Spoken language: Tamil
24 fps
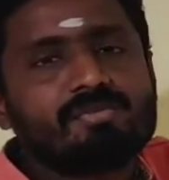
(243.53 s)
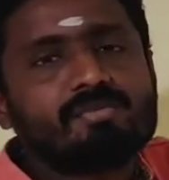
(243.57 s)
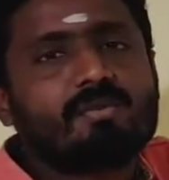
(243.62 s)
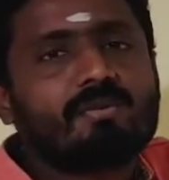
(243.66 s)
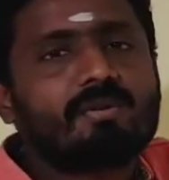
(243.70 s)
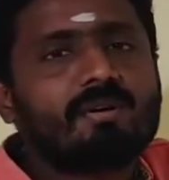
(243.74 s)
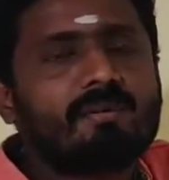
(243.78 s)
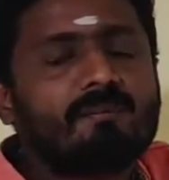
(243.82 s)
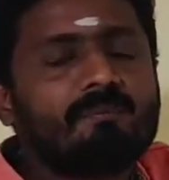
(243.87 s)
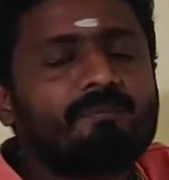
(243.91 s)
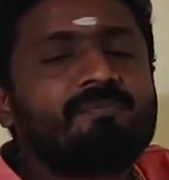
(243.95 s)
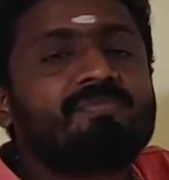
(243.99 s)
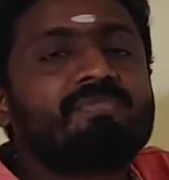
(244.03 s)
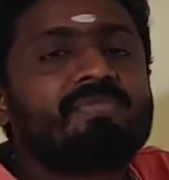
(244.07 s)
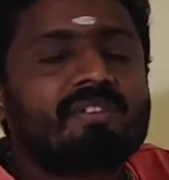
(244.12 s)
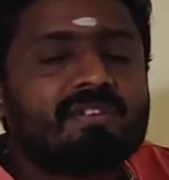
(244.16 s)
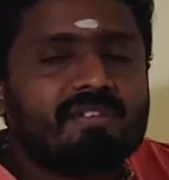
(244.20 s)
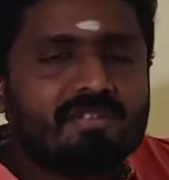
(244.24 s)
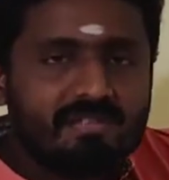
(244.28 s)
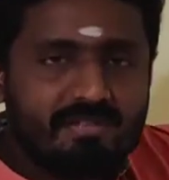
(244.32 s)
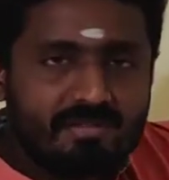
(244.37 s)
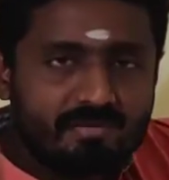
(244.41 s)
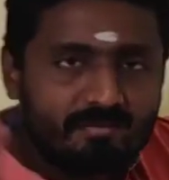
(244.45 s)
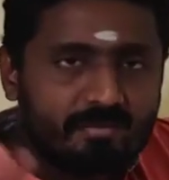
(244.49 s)
வச்சுக்கோங்க
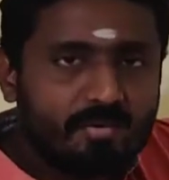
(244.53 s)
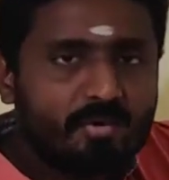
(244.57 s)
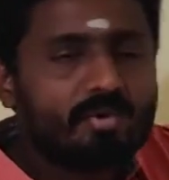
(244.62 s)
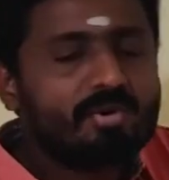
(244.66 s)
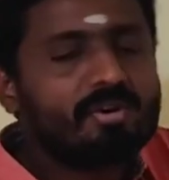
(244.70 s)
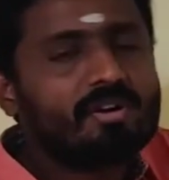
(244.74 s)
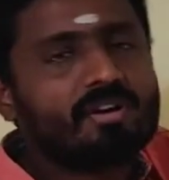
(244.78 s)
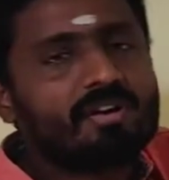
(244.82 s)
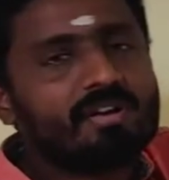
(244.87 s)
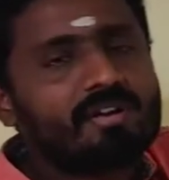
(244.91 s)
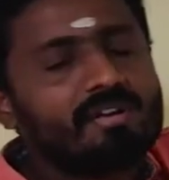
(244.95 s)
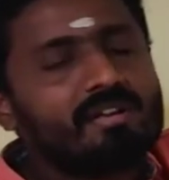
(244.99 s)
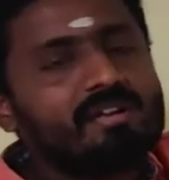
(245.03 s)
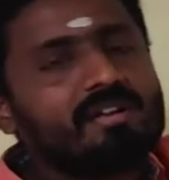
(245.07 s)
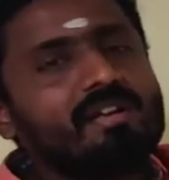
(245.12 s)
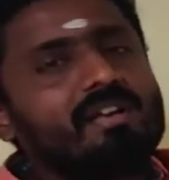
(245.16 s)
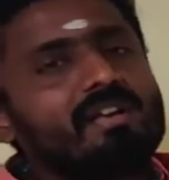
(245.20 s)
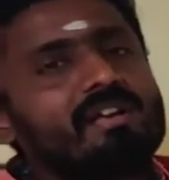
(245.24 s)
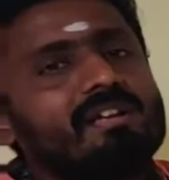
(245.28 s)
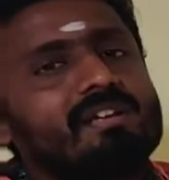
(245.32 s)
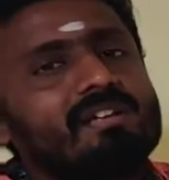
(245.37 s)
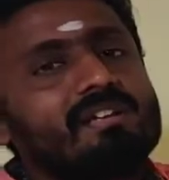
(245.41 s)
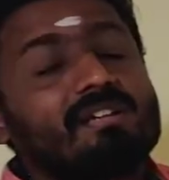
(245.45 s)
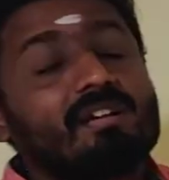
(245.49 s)
இது போக
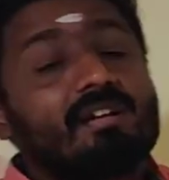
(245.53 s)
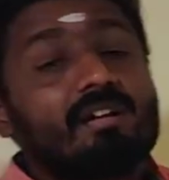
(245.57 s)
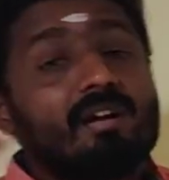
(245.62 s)
இந்த